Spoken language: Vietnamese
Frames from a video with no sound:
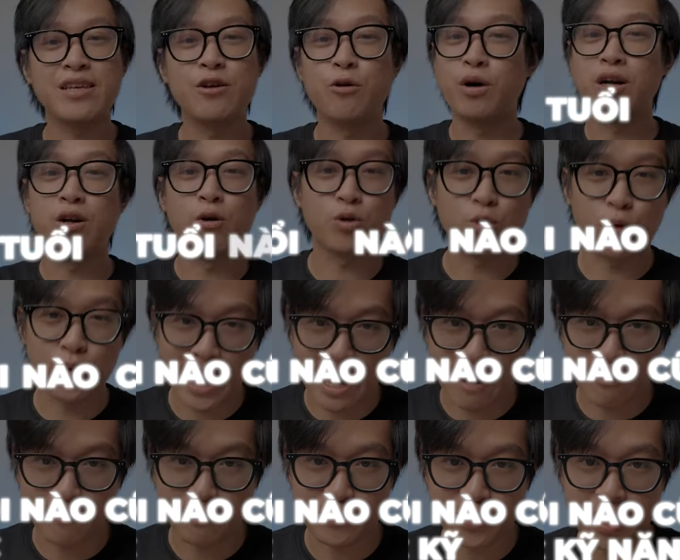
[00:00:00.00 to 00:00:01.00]
thấy dù ở độ tuổi
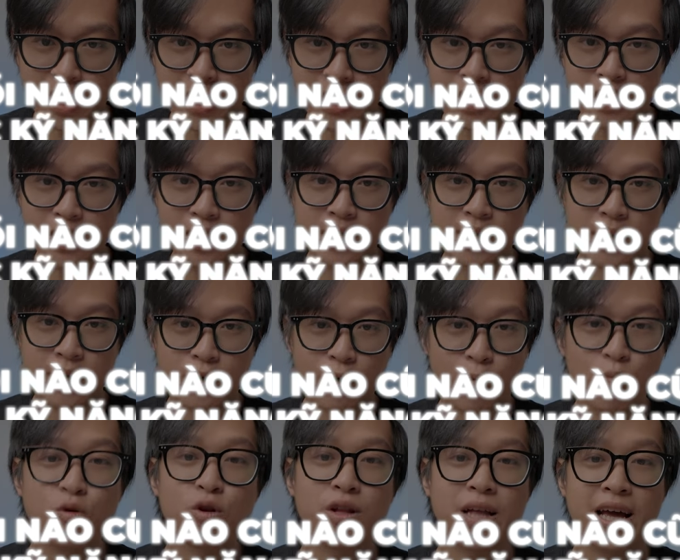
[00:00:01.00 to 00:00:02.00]
nào thì
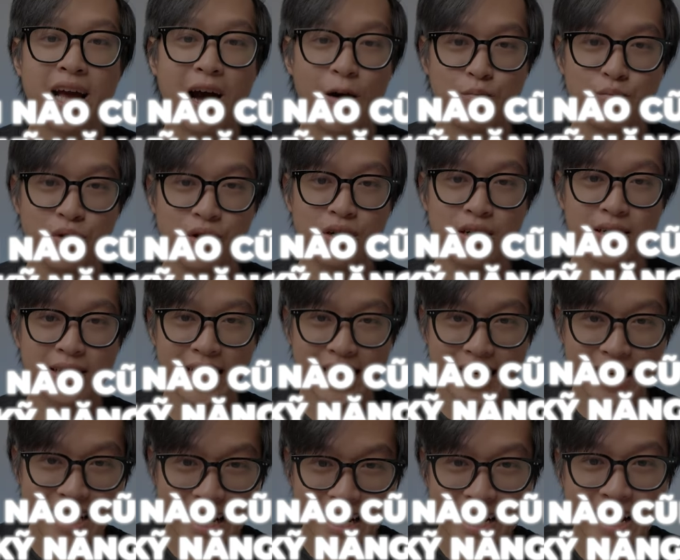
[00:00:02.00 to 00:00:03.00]
cũng có thể học được
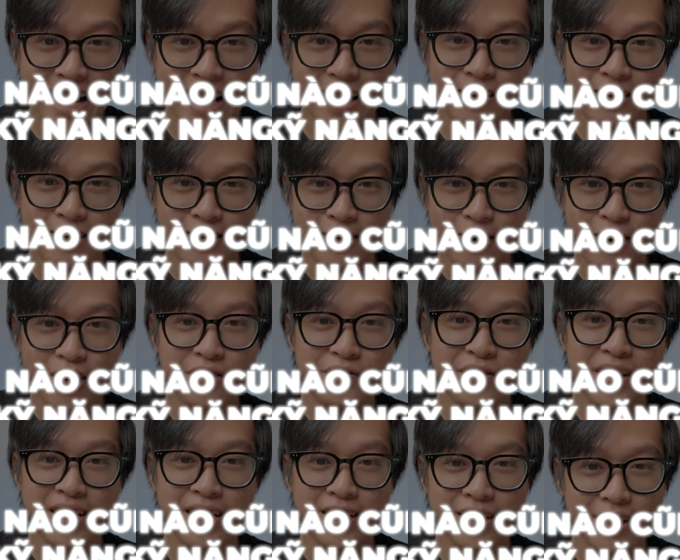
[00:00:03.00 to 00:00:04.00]
cái kỹ năng cho cái
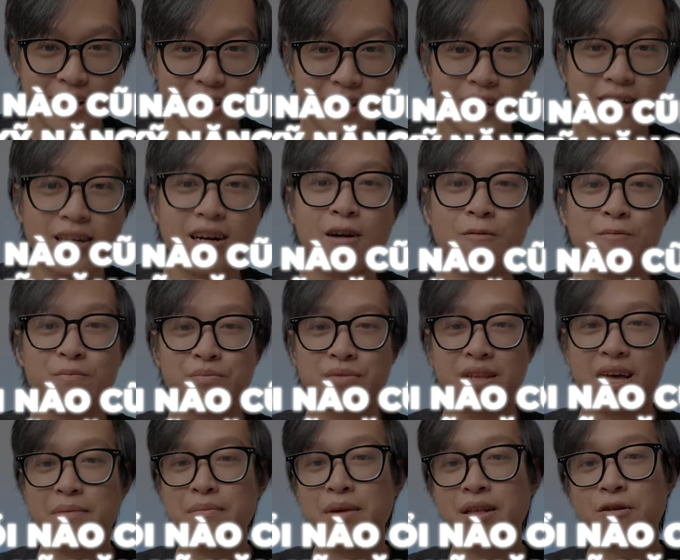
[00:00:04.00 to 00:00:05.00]
việc tự học
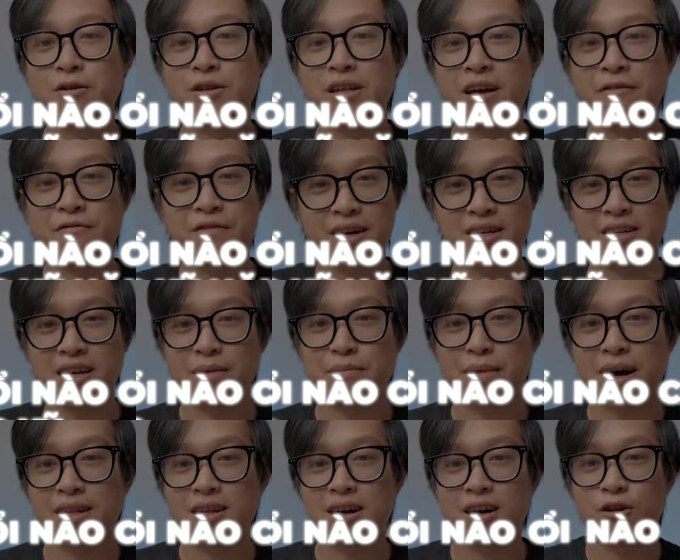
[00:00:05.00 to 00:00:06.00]
để mình có thể phát
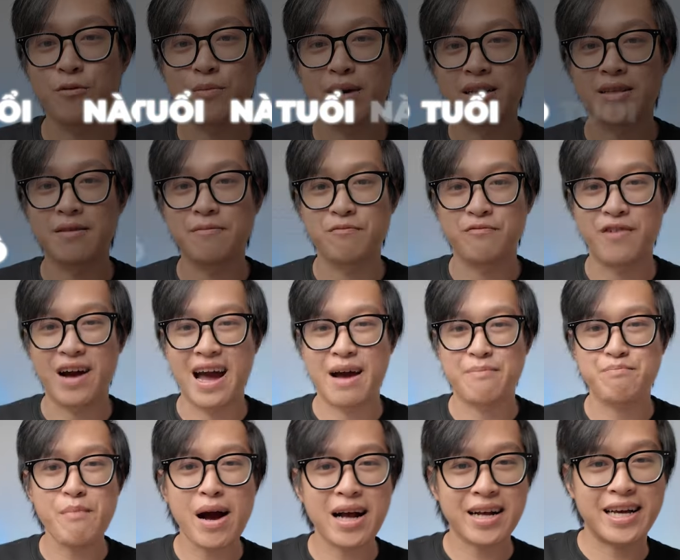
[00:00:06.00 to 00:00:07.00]
triển bản thân của mình
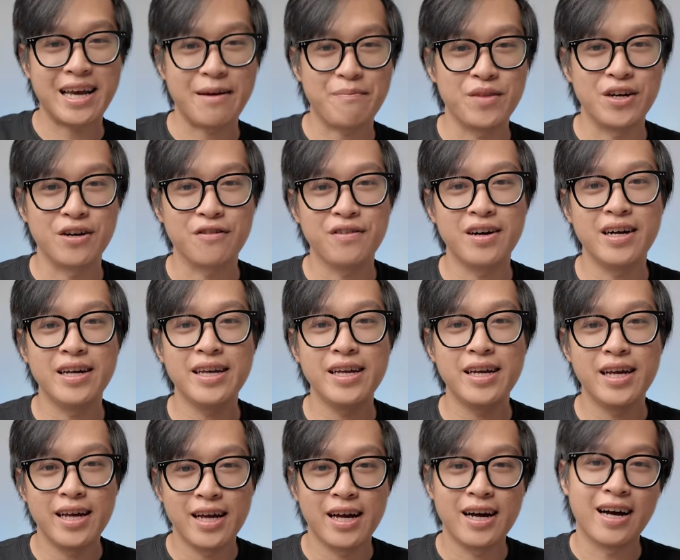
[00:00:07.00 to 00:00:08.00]
và bắt kịp được
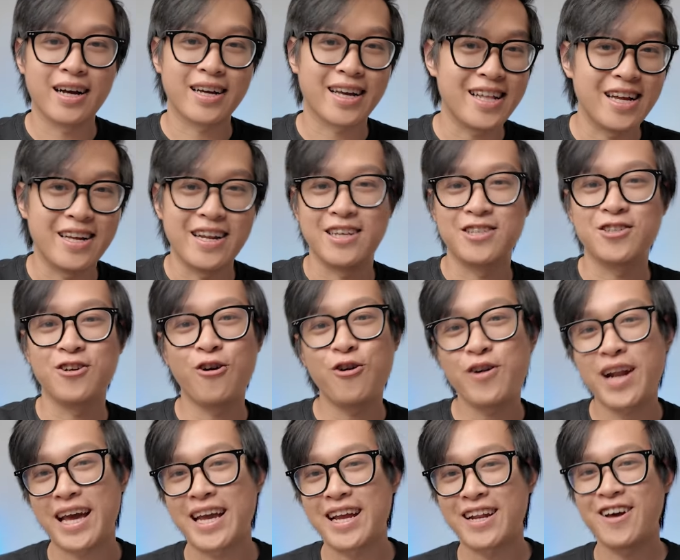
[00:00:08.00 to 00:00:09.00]
với cái thời đại
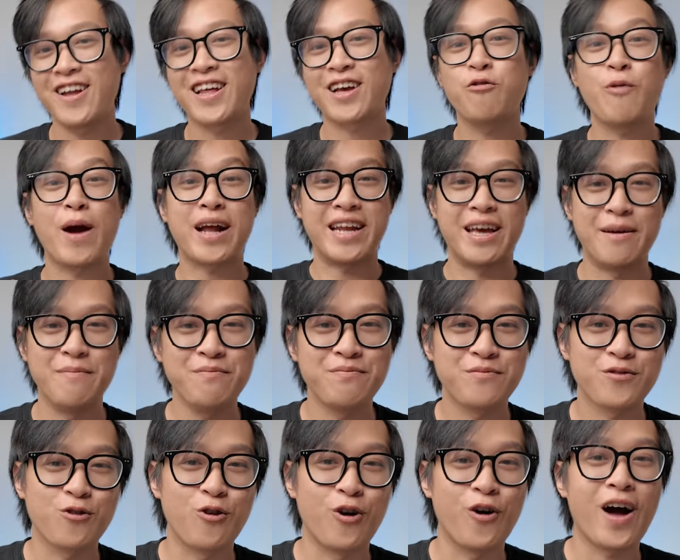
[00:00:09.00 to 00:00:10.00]
số này. Đó là cái quan điểm
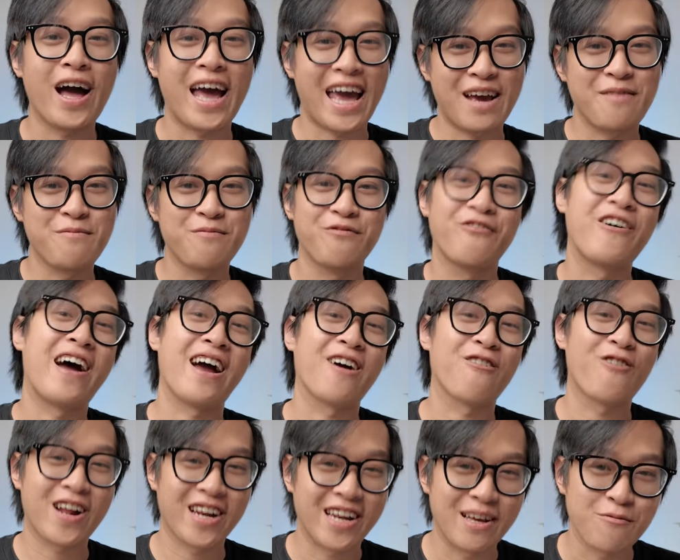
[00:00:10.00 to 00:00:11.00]
của em
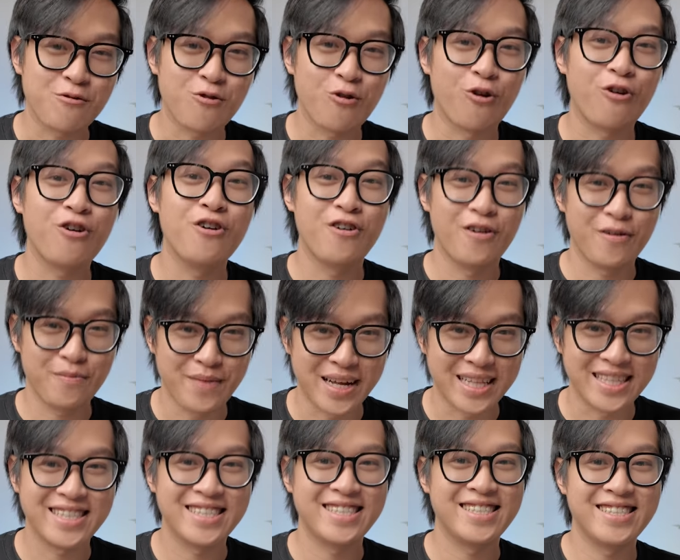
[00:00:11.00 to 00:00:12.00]
và quan điểm của mình.